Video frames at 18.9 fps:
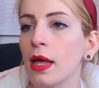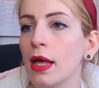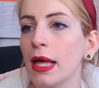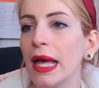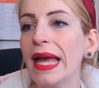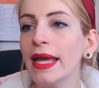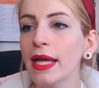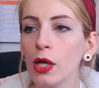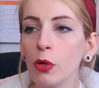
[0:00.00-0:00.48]

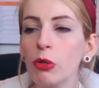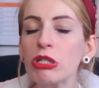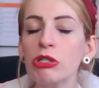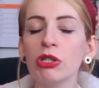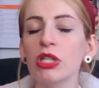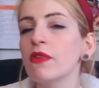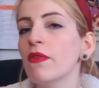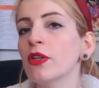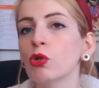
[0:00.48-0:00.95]
E
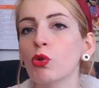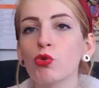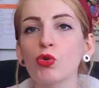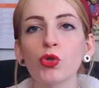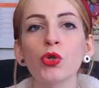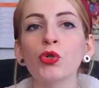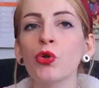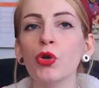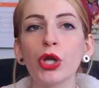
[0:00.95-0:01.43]
questo diventa un
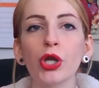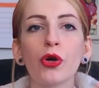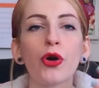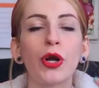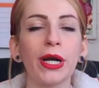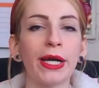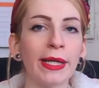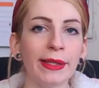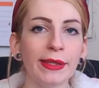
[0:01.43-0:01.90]
sogno
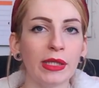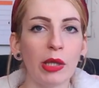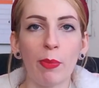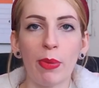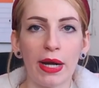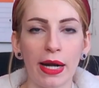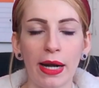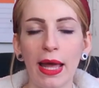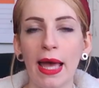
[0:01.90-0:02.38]
ricorrente
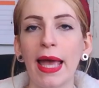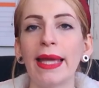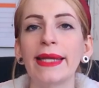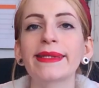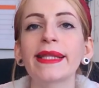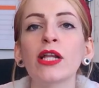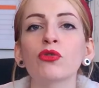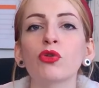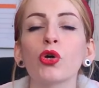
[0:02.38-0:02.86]
per lei,
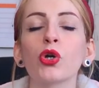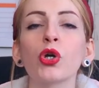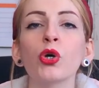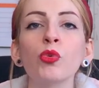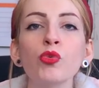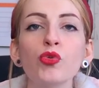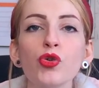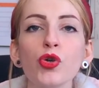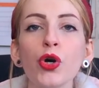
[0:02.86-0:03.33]
tanto che
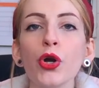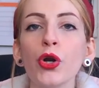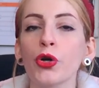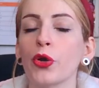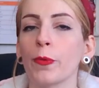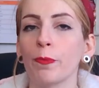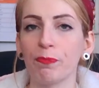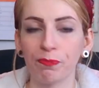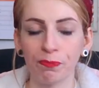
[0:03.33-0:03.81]
un
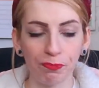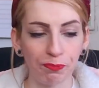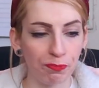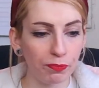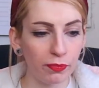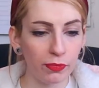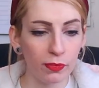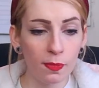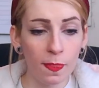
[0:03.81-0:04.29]
giorno... Mm,
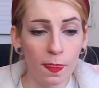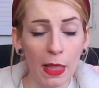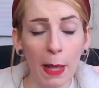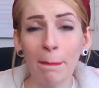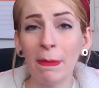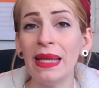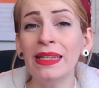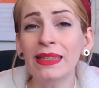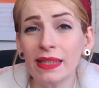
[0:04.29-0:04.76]

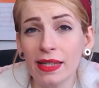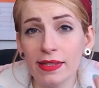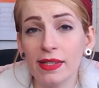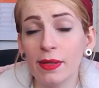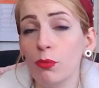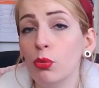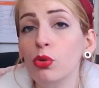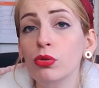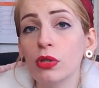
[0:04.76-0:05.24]
Mentre
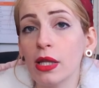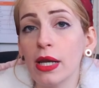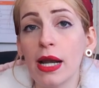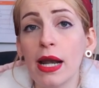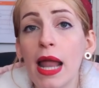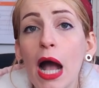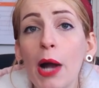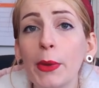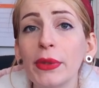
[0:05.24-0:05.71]
si butta
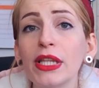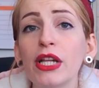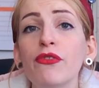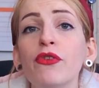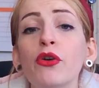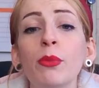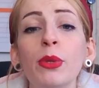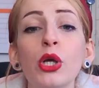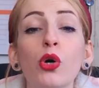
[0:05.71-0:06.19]
nelle acque del
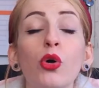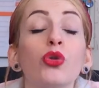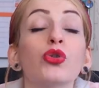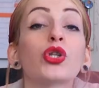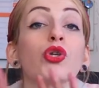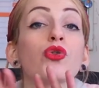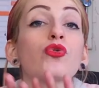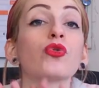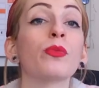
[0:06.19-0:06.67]
fiume
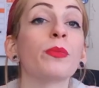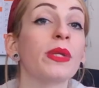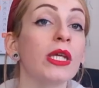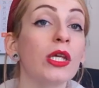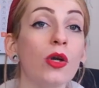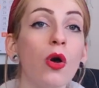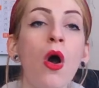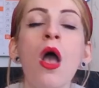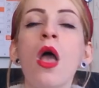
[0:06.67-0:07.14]
incontra
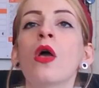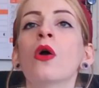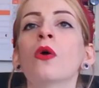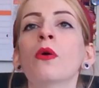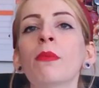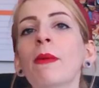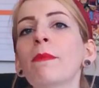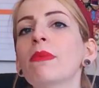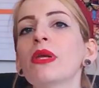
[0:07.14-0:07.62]
Sumio,
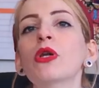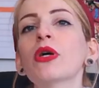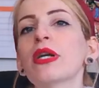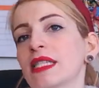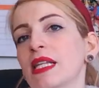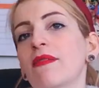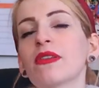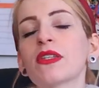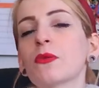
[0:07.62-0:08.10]
un bambino che
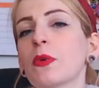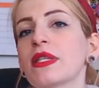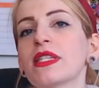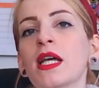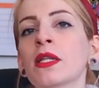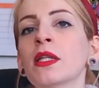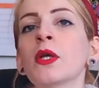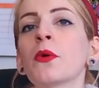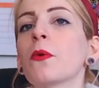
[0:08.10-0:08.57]
stava
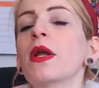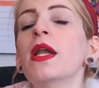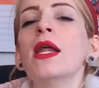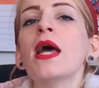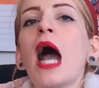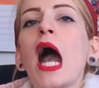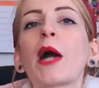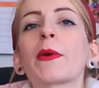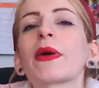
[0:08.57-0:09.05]
sguazzando in
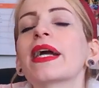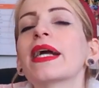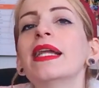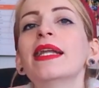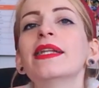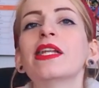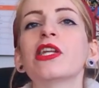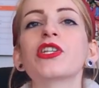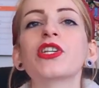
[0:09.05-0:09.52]
quelle acque che
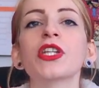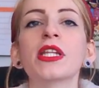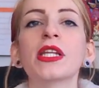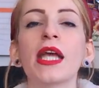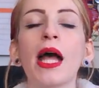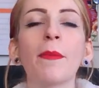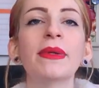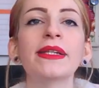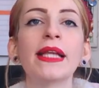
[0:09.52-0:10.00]
le dice
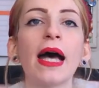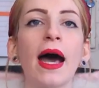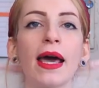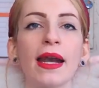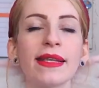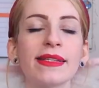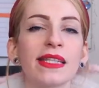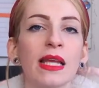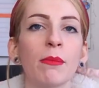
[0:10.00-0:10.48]
di
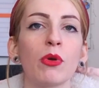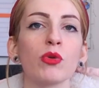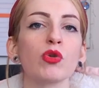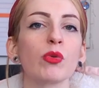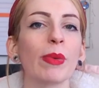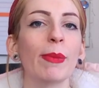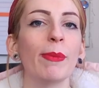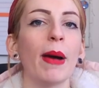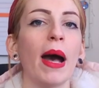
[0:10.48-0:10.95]
abitare assieme a suo
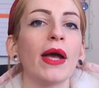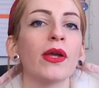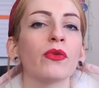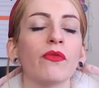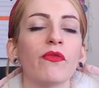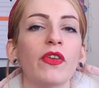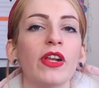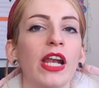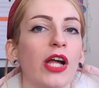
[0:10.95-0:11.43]
papà in
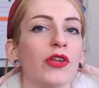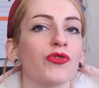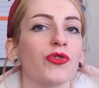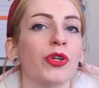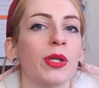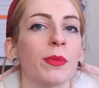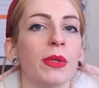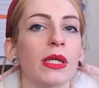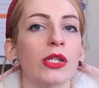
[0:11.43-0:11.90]
un villaggio
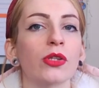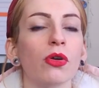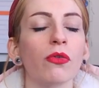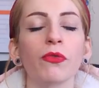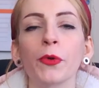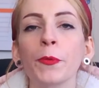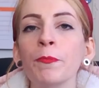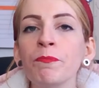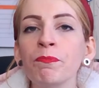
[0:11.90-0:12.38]

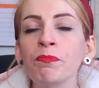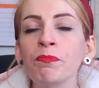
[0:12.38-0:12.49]
limitrofo.